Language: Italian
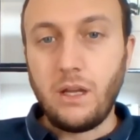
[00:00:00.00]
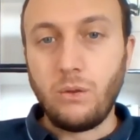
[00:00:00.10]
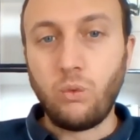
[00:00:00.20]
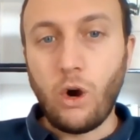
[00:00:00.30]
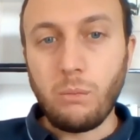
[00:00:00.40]

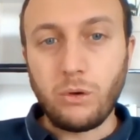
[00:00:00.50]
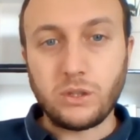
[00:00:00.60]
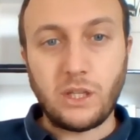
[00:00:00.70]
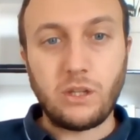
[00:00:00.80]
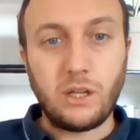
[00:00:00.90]
L'uomo nello
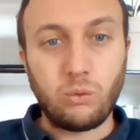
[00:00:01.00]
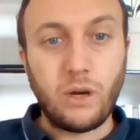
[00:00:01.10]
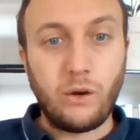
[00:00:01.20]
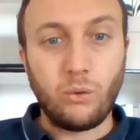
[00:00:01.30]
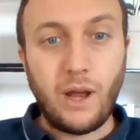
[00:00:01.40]
stato di
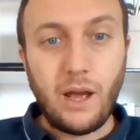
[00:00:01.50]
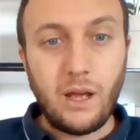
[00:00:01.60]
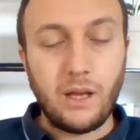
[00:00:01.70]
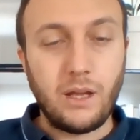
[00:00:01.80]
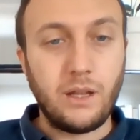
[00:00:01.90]
natura non ha
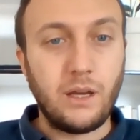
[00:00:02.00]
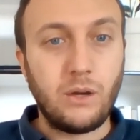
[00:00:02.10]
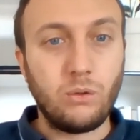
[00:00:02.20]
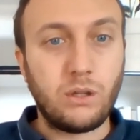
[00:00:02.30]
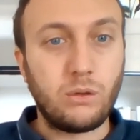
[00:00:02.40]
eh,
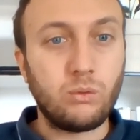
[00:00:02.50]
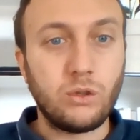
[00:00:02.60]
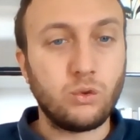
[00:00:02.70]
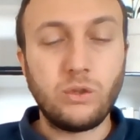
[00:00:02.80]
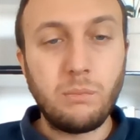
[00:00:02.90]
oltretutto
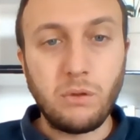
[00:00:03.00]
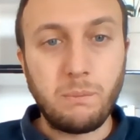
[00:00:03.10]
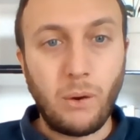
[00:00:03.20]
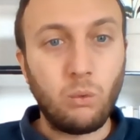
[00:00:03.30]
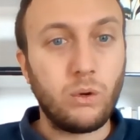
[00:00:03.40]
nessun tipo di
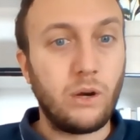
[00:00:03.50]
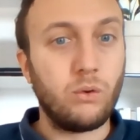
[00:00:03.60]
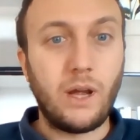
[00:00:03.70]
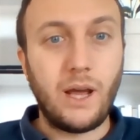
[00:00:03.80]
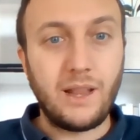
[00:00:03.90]
paura,
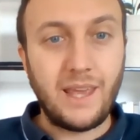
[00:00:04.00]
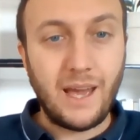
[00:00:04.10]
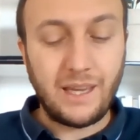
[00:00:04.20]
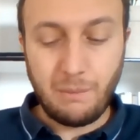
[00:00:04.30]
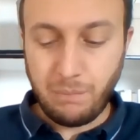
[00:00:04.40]
non ha
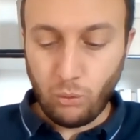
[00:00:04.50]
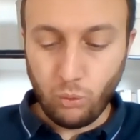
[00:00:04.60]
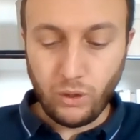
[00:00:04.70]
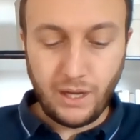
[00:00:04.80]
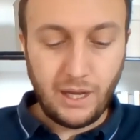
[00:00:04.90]
neanche
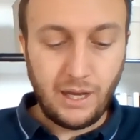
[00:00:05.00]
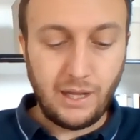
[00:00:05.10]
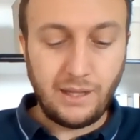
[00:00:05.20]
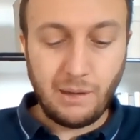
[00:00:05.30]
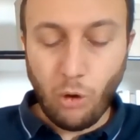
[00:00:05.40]
paura
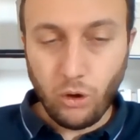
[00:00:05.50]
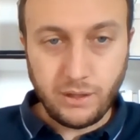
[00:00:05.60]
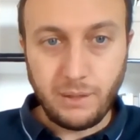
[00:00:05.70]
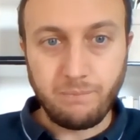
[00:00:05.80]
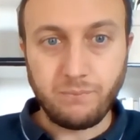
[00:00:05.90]
della
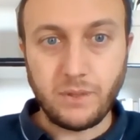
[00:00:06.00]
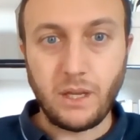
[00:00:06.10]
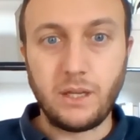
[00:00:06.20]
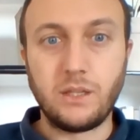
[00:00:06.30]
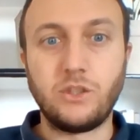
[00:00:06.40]
morte,
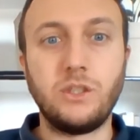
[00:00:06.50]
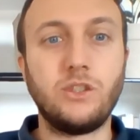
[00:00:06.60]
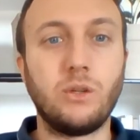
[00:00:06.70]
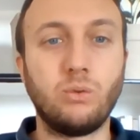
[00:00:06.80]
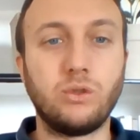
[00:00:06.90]
eh, ci
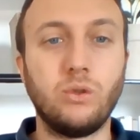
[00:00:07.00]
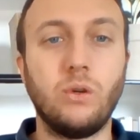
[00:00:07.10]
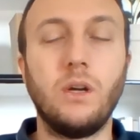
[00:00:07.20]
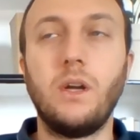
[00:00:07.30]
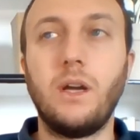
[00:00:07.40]
dice
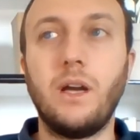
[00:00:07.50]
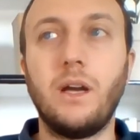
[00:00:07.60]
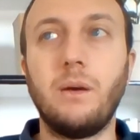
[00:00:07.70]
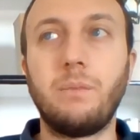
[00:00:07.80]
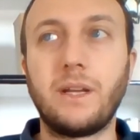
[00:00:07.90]
Rousseau, eh,
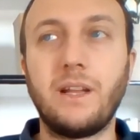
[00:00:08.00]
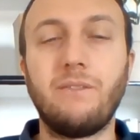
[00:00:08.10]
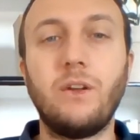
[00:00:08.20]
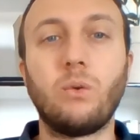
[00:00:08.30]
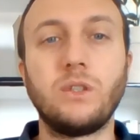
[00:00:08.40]
perché
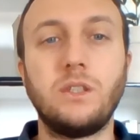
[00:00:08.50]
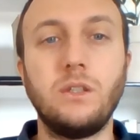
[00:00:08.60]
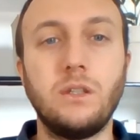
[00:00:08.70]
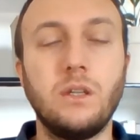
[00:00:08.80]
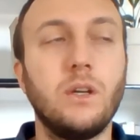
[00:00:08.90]
davvero
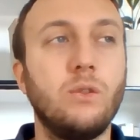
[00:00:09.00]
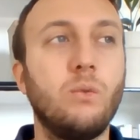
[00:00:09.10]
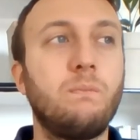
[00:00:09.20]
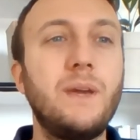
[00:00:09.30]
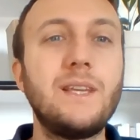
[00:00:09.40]
questi
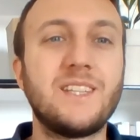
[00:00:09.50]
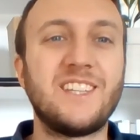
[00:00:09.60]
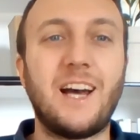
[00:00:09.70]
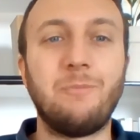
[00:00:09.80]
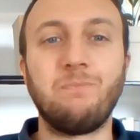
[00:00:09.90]
non
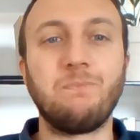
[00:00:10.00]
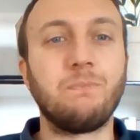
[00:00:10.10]
pensa